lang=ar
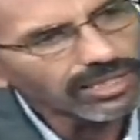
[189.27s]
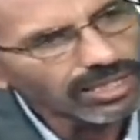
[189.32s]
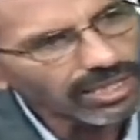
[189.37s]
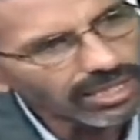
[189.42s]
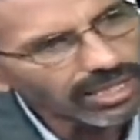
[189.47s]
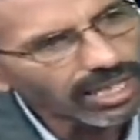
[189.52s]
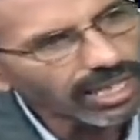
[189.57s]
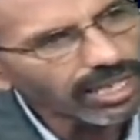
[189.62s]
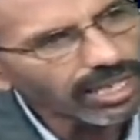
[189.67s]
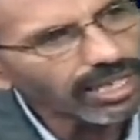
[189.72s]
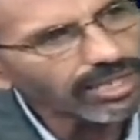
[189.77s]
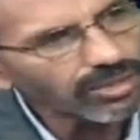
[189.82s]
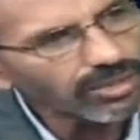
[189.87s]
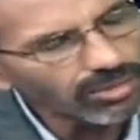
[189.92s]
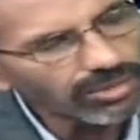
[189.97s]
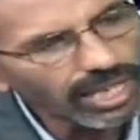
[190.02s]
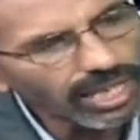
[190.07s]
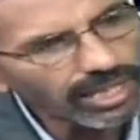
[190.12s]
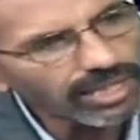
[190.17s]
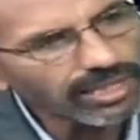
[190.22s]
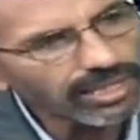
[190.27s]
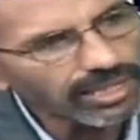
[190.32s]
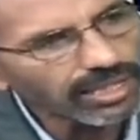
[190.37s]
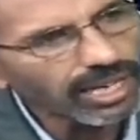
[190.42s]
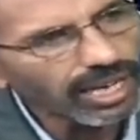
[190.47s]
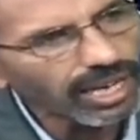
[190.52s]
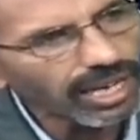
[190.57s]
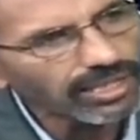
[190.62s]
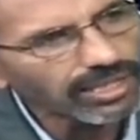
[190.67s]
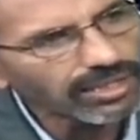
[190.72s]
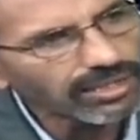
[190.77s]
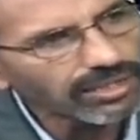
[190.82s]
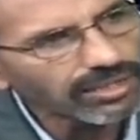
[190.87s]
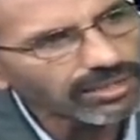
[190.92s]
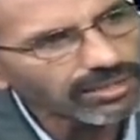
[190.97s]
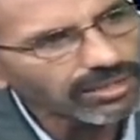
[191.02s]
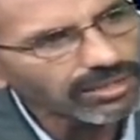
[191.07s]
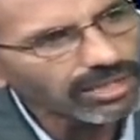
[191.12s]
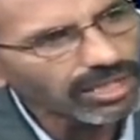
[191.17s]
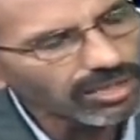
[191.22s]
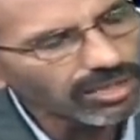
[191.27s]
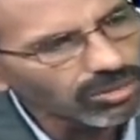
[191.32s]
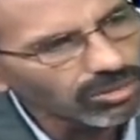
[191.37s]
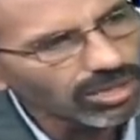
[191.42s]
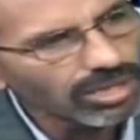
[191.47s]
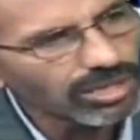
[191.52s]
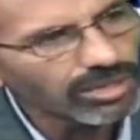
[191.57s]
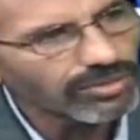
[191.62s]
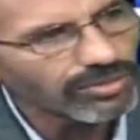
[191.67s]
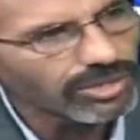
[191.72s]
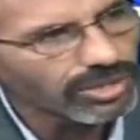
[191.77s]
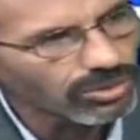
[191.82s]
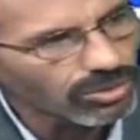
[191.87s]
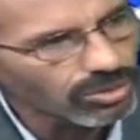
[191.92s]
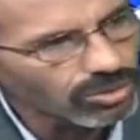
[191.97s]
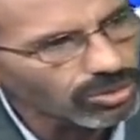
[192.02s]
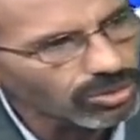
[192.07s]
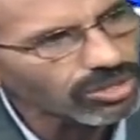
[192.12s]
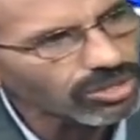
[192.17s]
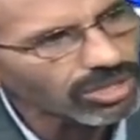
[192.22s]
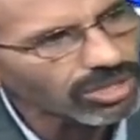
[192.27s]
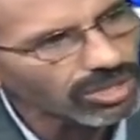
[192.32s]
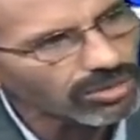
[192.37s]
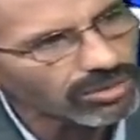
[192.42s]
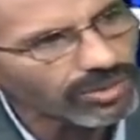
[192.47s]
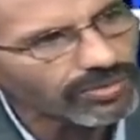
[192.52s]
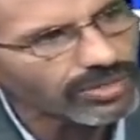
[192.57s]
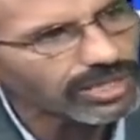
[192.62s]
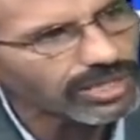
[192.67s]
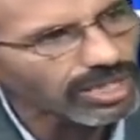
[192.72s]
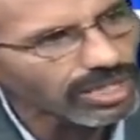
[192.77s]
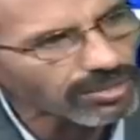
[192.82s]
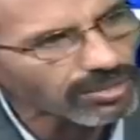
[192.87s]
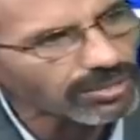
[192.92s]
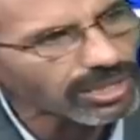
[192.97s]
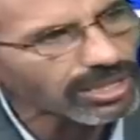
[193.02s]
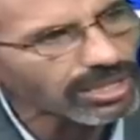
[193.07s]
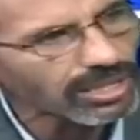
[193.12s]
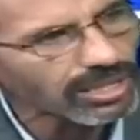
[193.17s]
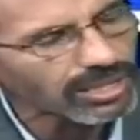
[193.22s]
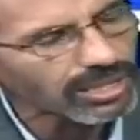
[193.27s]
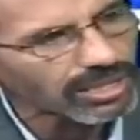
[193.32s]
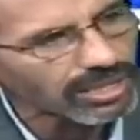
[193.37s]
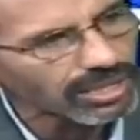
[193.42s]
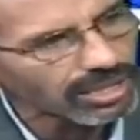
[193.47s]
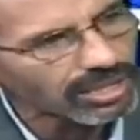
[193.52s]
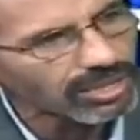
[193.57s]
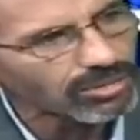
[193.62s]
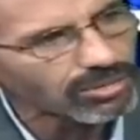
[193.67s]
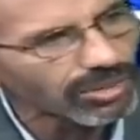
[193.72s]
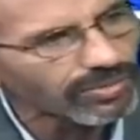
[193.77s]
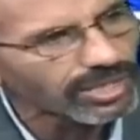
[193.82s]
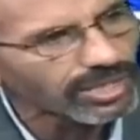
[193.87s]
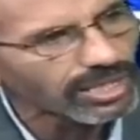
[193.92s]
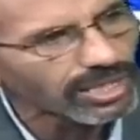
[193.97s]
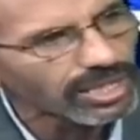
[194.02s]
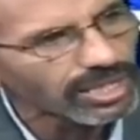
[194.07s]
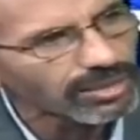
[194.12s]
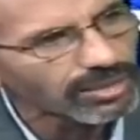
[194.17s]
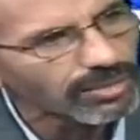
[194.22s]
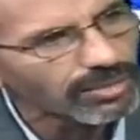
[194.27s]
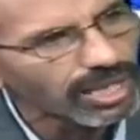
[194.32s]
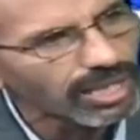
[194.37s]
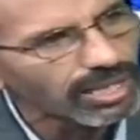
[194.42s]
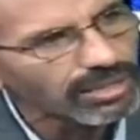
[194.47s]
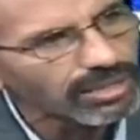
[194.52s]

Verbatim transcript: إذا كان هناك خلل هل هو في النصوص هل هو في التطبيق هل هو في كليهما